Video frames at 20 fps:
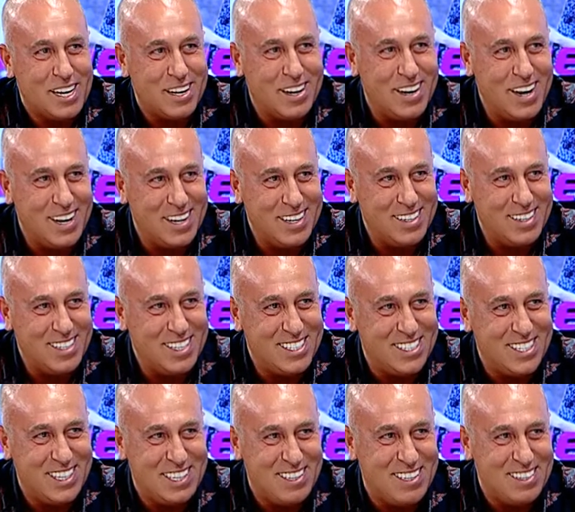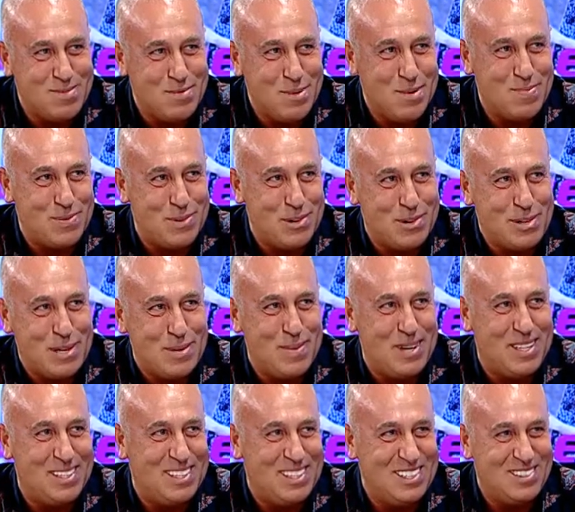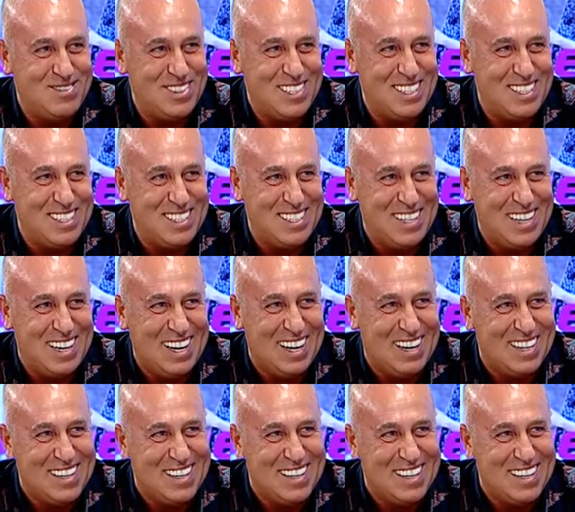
renkli neşeli bir program anladığım kadarıyla.